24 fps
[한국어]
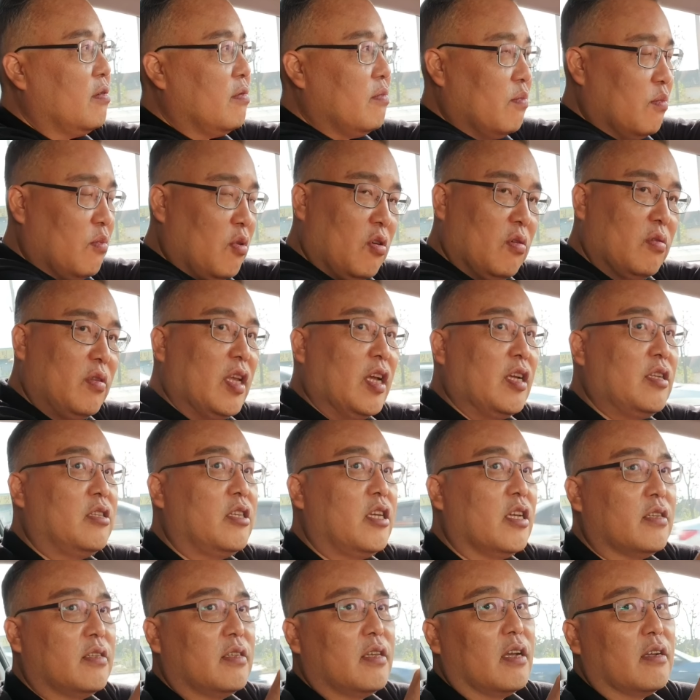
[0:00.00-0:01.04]
뭐 내
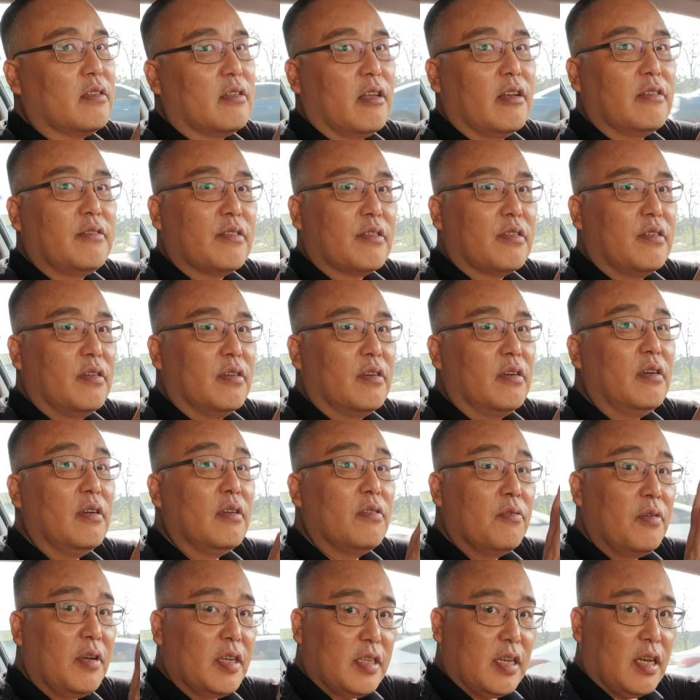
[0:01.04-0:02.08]
책상 데스크
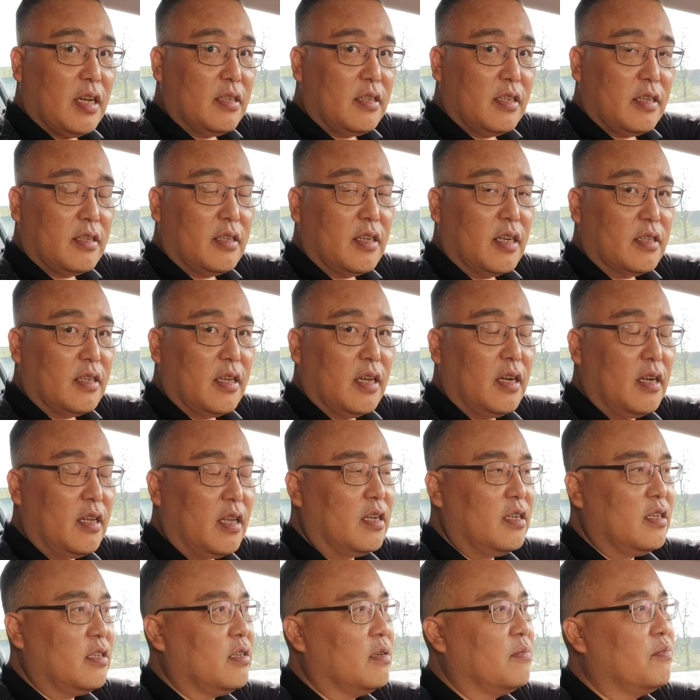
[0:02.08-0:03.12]
회사 직장 생활
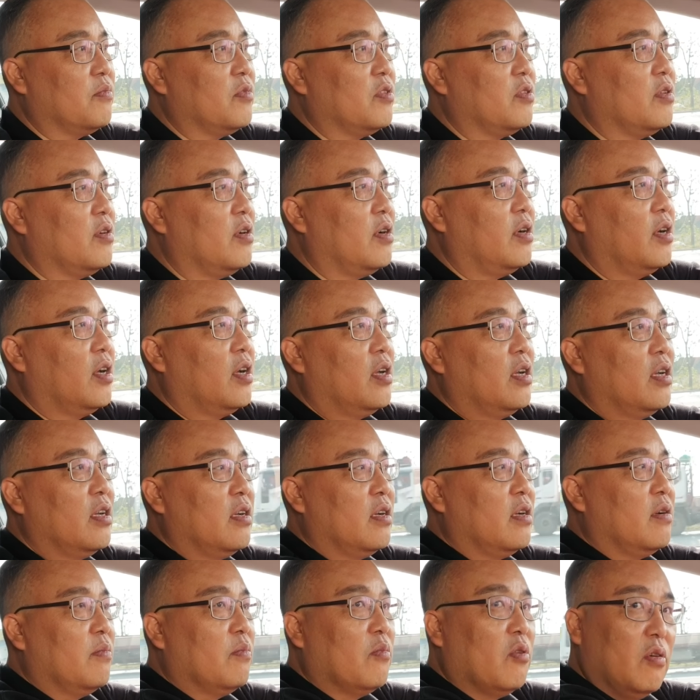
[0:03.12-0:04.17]
다니시는 분들
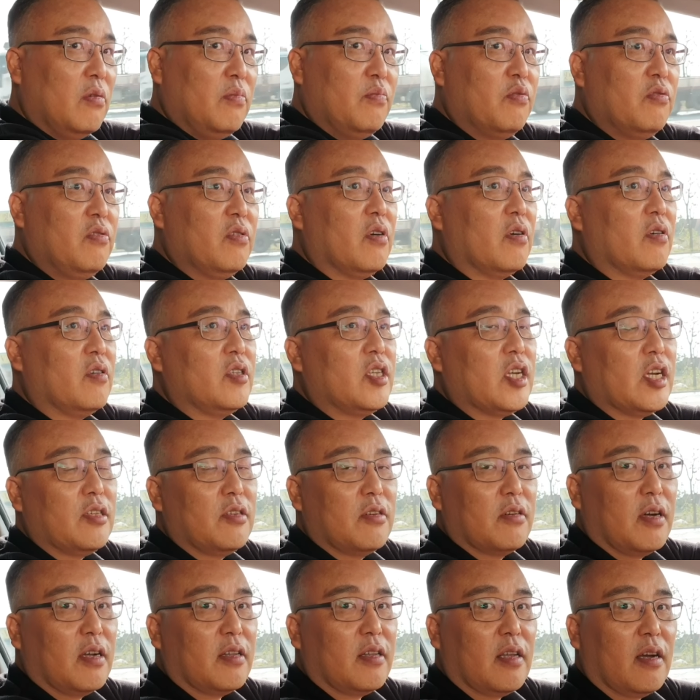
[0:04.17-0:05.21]
뭘 물건을
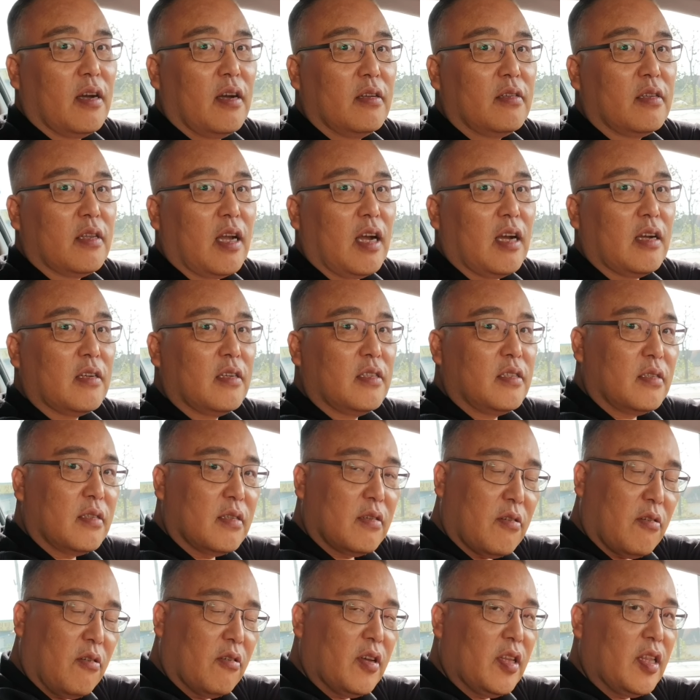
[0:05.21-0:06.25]
찾으러 갔다가 다,
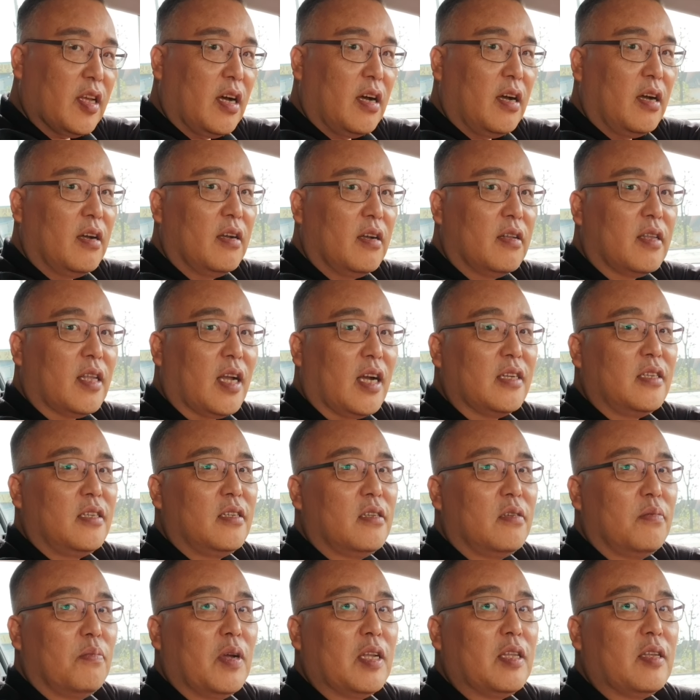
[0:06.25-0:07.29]
거기다 다시
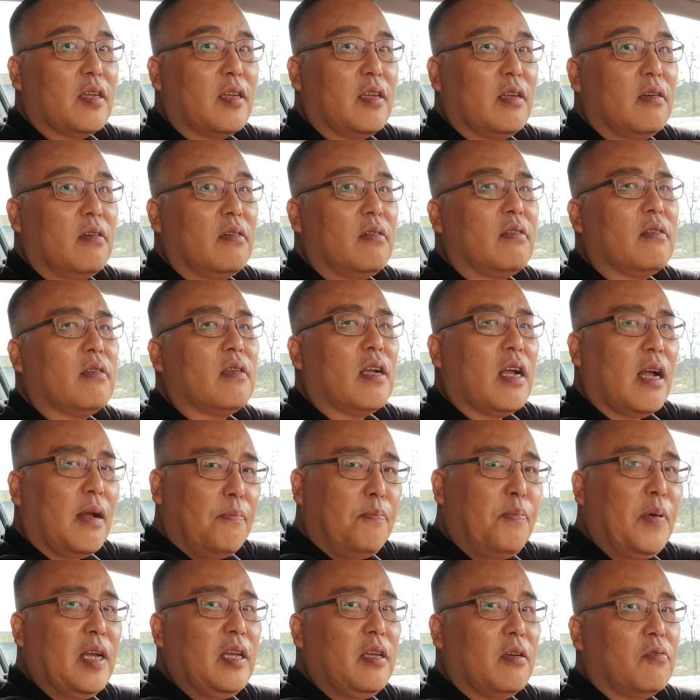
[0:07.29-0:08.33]
스마트키를
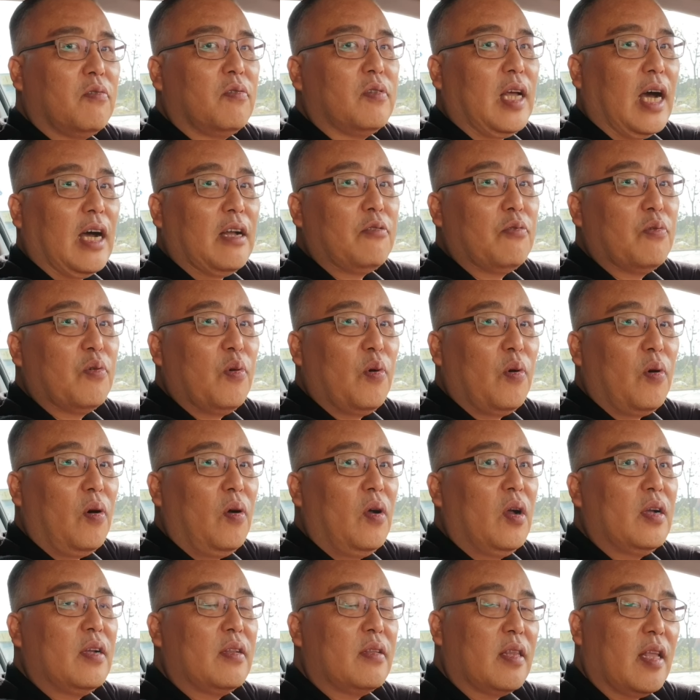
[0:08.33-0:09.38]
깜빡 잊고 놔두고
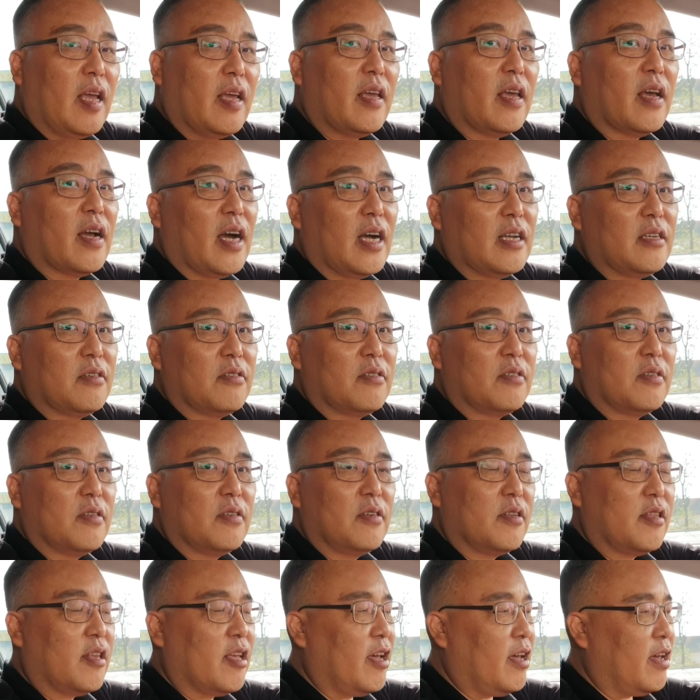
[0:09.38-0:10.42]
댁에
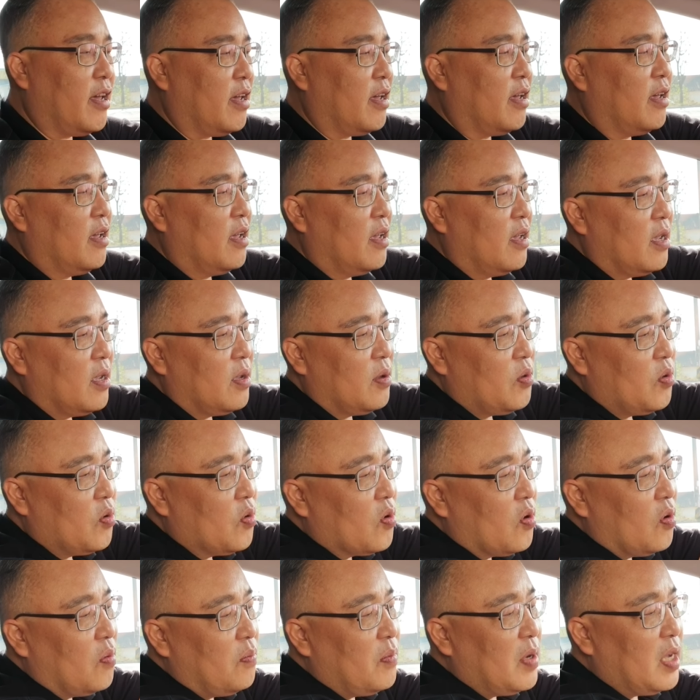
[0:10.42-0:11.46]
가셨을 때
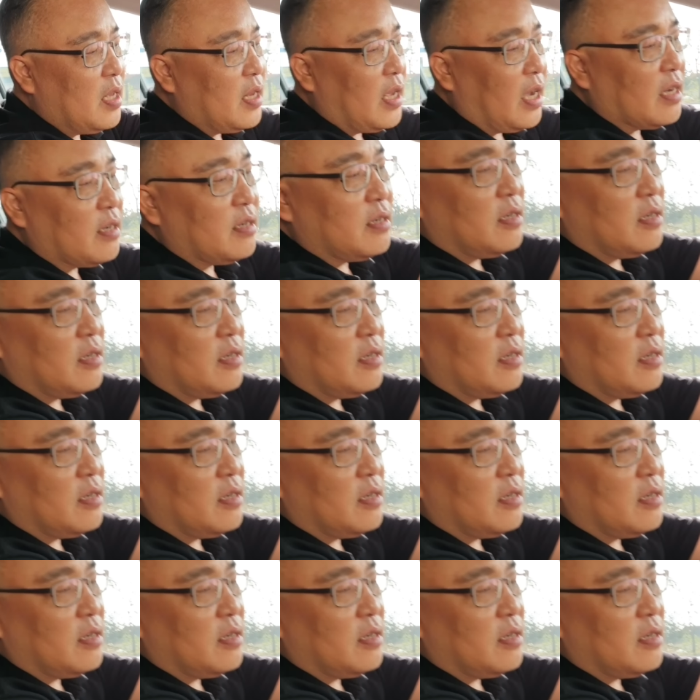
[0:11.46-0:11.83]
요것만 안